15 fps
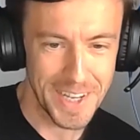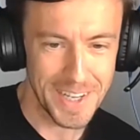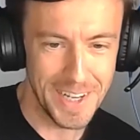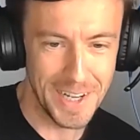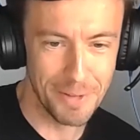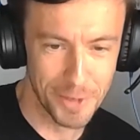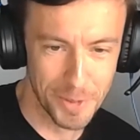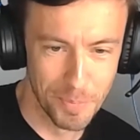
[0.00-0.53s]

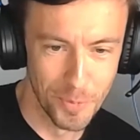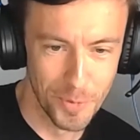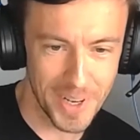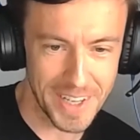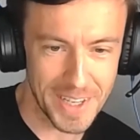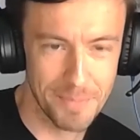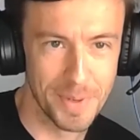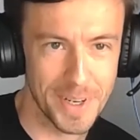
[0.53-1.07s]
Ливерпуля
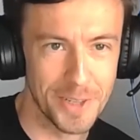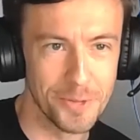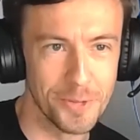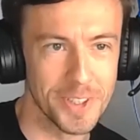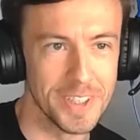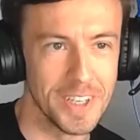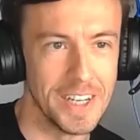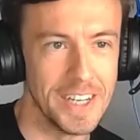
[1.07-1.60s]
и
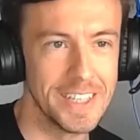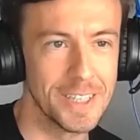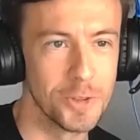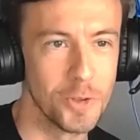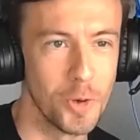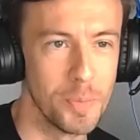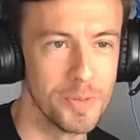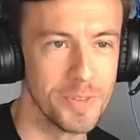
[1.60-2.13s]
Брентфорда. Это
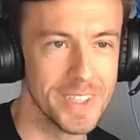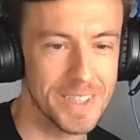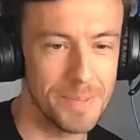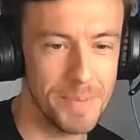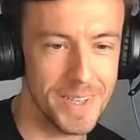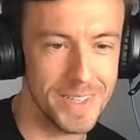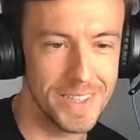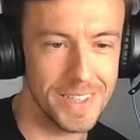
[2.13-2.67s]
топовые
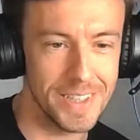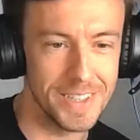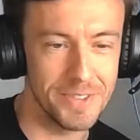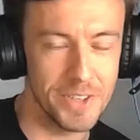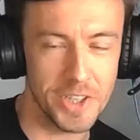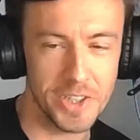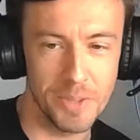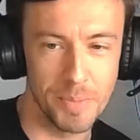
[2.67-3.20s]
соперники из
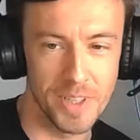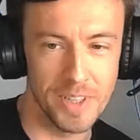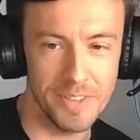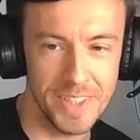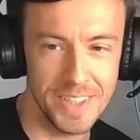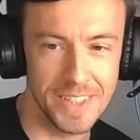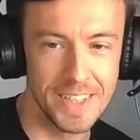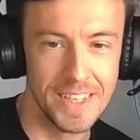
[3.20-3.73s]
верхней
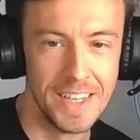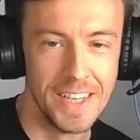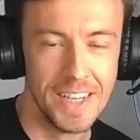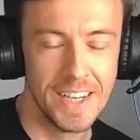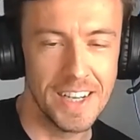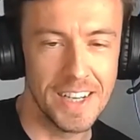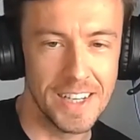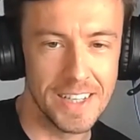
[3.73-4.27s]
половины
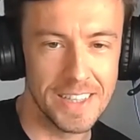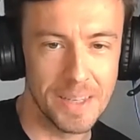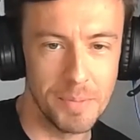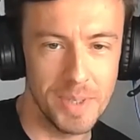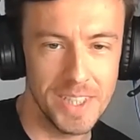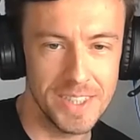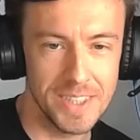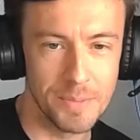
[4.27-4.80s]

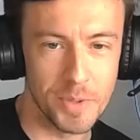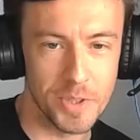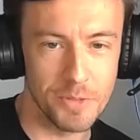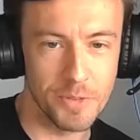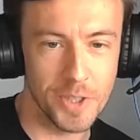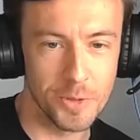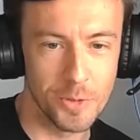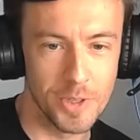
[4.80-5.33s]
таблицы,
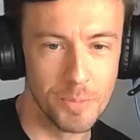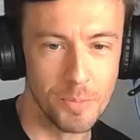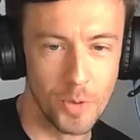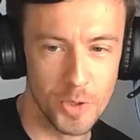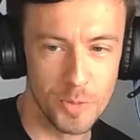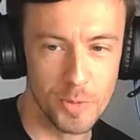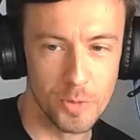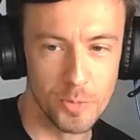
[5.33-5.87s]
против которых
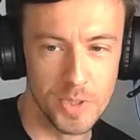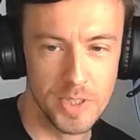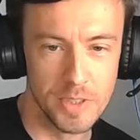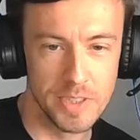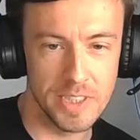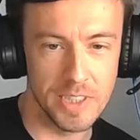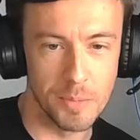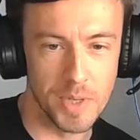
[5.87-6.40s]
Борнмут
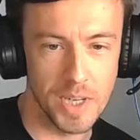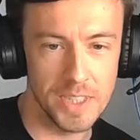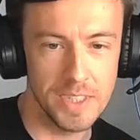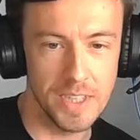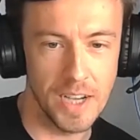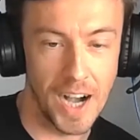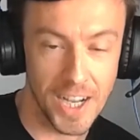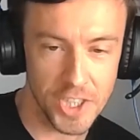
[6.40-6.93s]
умудрился
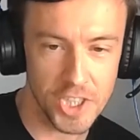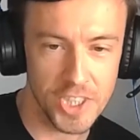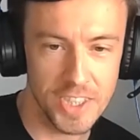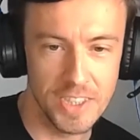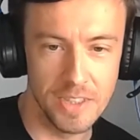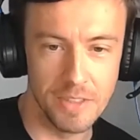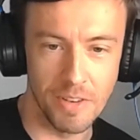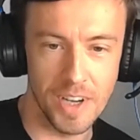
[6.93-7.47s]
набрать
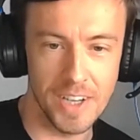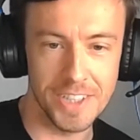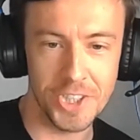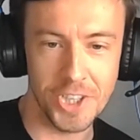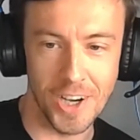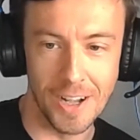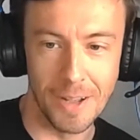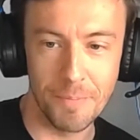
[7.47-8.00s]
аж 2
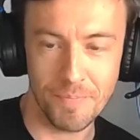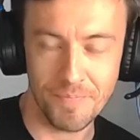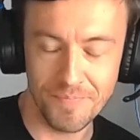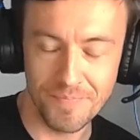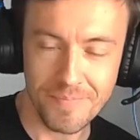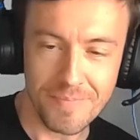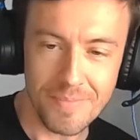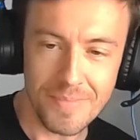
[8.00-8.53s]
очка.
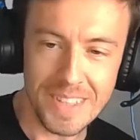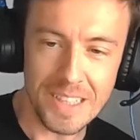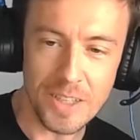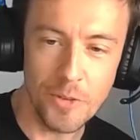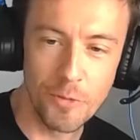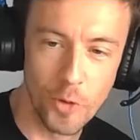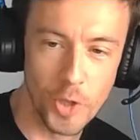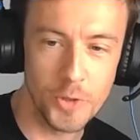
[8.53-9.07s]

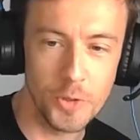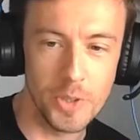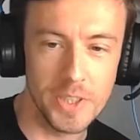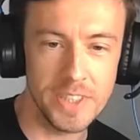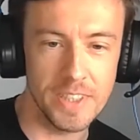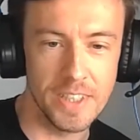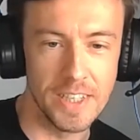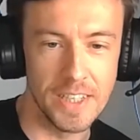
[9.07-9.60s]
Вот, то
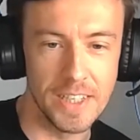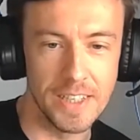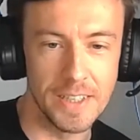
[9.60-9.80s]
есть э,